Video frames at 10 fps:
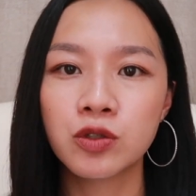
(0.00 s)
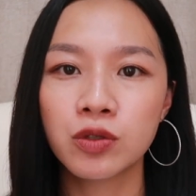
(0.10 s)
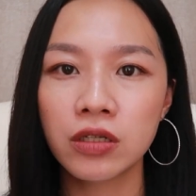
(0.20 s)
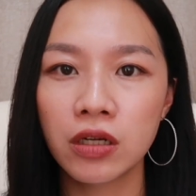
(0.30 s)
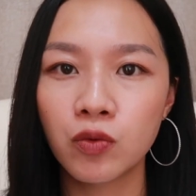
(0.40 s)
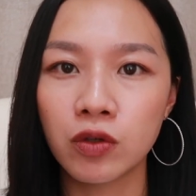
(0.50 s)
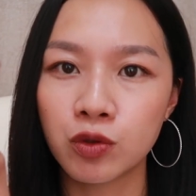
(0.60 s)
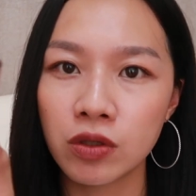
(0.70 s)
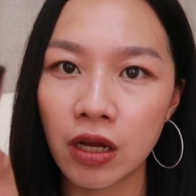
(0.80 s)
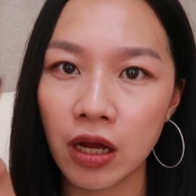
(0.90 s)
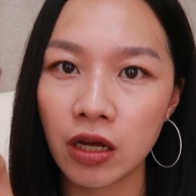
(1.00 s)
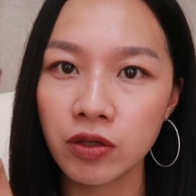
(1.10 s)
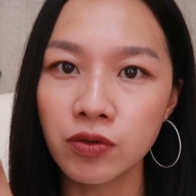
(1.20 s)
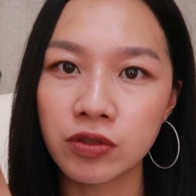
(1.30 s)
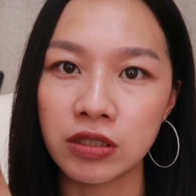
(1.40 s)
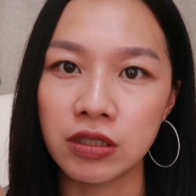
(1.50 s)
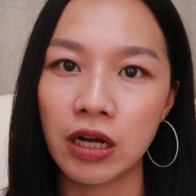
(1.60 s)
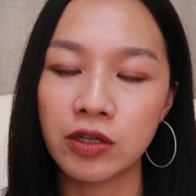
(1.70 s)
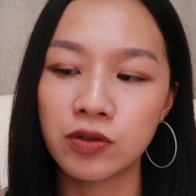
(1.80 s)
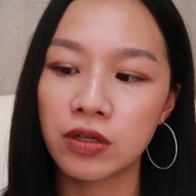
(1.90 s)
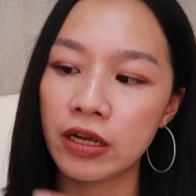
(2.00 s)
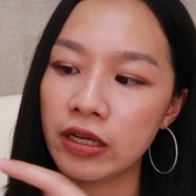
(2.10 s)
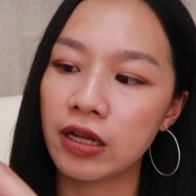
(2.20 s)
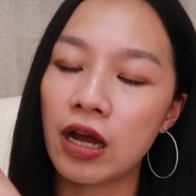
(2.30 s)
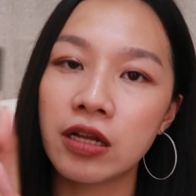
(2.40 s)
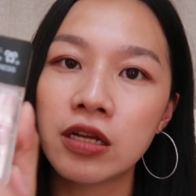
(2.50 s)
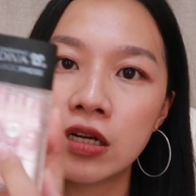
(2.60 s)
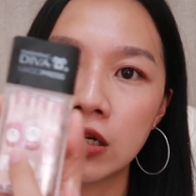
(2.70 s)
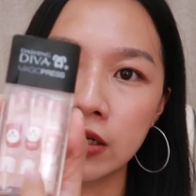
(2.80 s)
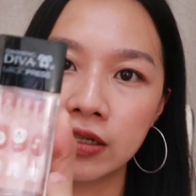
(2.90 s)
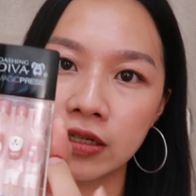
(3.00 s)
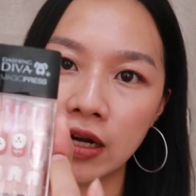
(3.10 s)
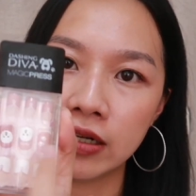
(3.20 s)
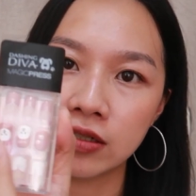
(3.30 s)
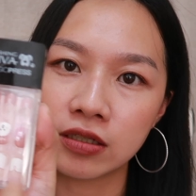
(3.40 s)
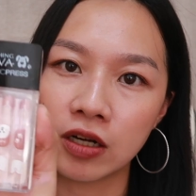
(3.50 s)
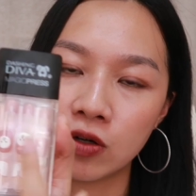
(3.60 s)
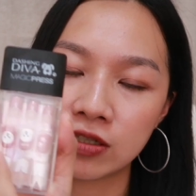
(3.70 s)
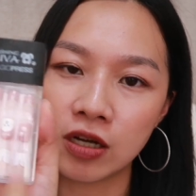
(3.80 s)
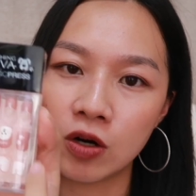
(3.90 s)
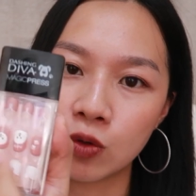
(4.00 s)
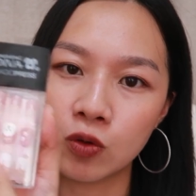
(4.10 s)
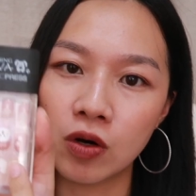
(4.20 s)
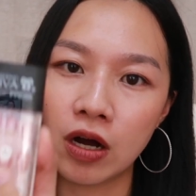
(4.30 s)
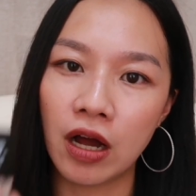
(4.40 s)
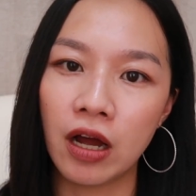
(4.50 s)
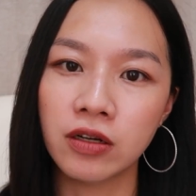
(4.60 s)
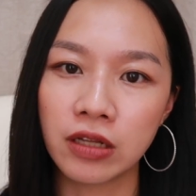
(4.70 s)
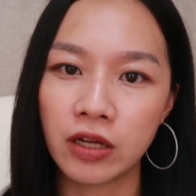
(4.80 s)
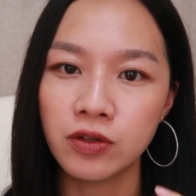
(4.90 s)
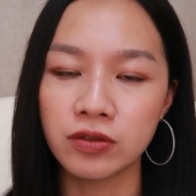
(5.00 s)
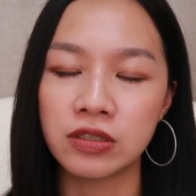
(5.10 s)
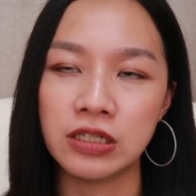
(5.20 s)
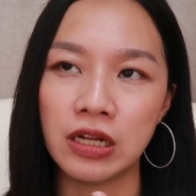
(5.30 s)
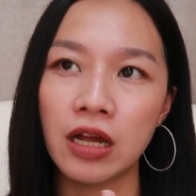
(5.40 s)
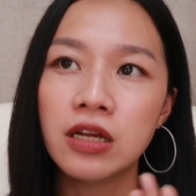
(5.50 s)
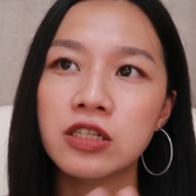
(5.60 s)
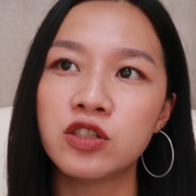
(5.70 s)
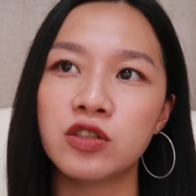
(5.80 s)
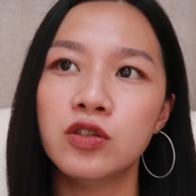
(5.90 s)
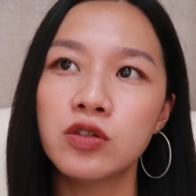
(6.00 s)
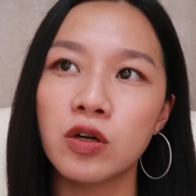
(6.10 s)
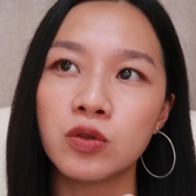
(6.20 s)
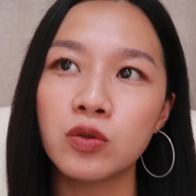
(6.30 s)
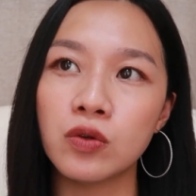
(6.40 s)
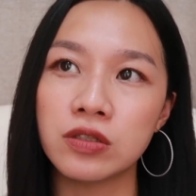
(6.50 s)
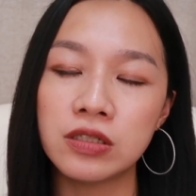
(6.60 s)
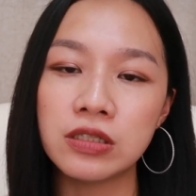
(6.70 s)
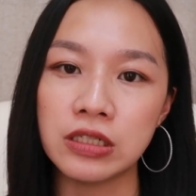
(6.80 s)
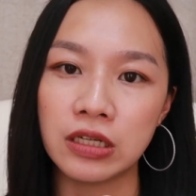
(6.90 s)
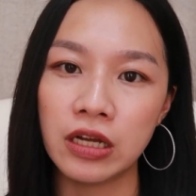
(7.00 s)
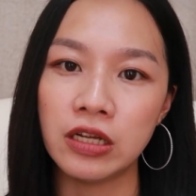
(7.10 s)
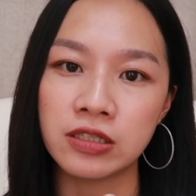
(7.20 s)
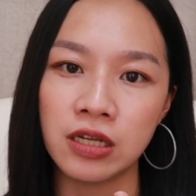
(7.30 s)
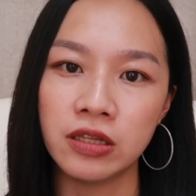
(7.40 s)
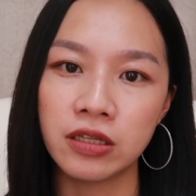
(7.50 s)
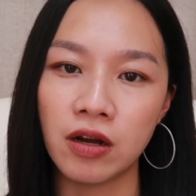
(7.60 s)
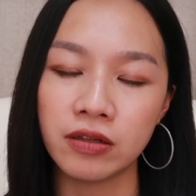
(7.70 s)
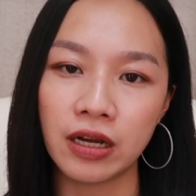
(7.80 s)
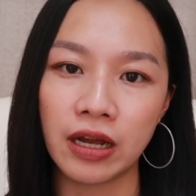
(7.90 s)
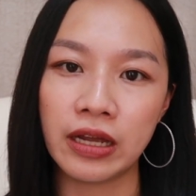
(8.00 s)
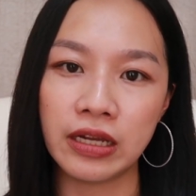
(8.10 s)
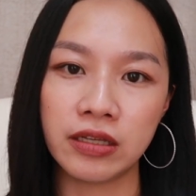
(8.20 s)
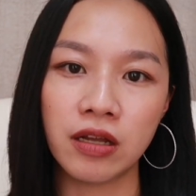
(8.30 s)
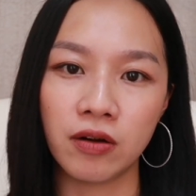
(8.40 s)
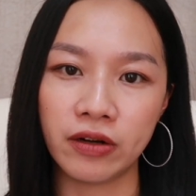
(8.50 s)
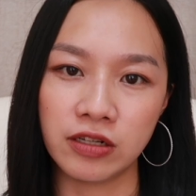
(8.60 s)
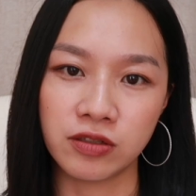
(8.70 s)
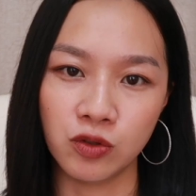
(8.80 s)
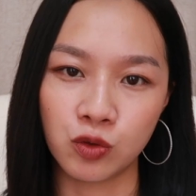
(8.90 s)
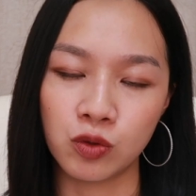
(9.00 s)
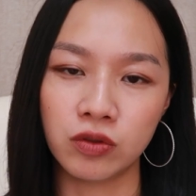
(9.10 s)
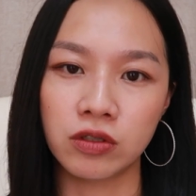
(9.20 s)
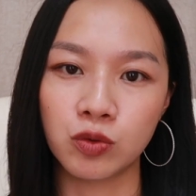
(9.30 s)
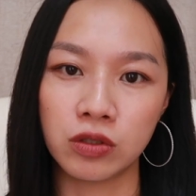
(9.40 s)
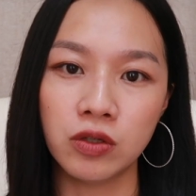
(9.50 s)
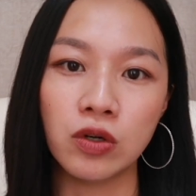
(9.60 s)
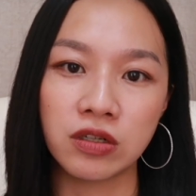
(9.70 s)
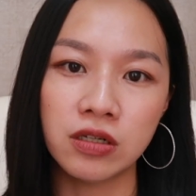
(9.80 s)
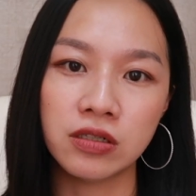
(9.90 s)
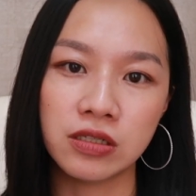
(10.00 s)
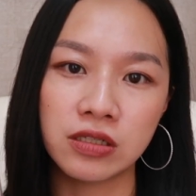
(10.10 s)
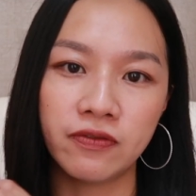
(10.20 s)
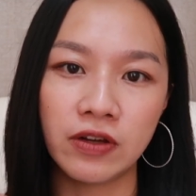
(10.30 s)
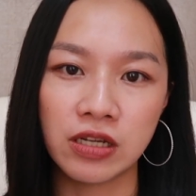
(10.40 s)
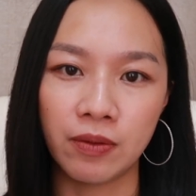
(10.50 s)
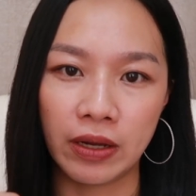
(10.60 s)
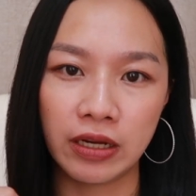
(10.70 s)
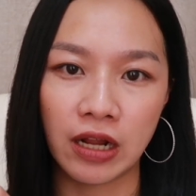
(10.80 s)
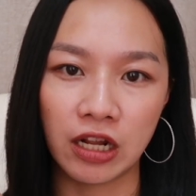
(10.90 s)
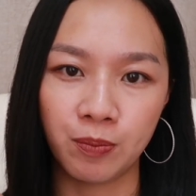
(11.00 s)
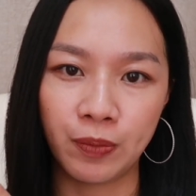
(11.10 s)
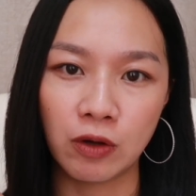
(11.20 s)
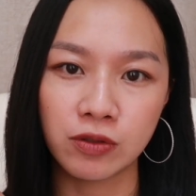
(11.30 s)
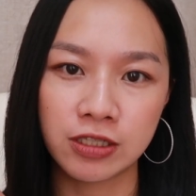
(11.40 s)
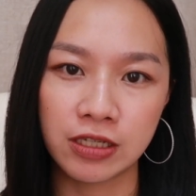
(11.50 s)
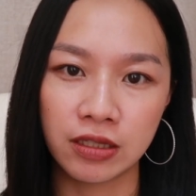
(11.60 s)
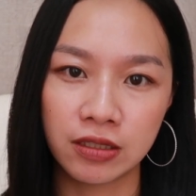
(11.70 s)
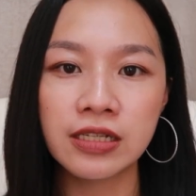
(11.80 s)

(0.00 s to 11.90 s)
所以呢，我觉得它用起来就是以它很可爱的这个效果啊，还有它用起来持久度，我自己可以撑到大概一到两周左右，所以我个人是非常满意它的表现。